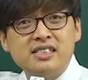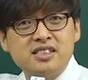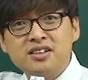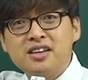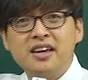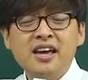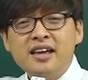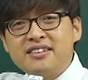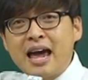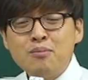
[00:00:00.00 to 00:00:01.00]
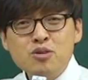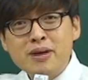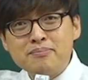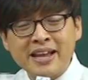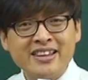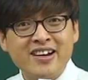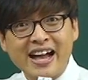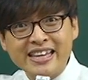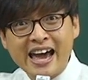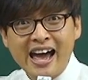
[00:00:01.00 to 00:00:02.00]
저기 사물만 받는
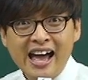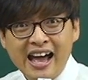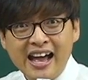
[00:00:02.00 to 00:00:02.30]
거 아니야.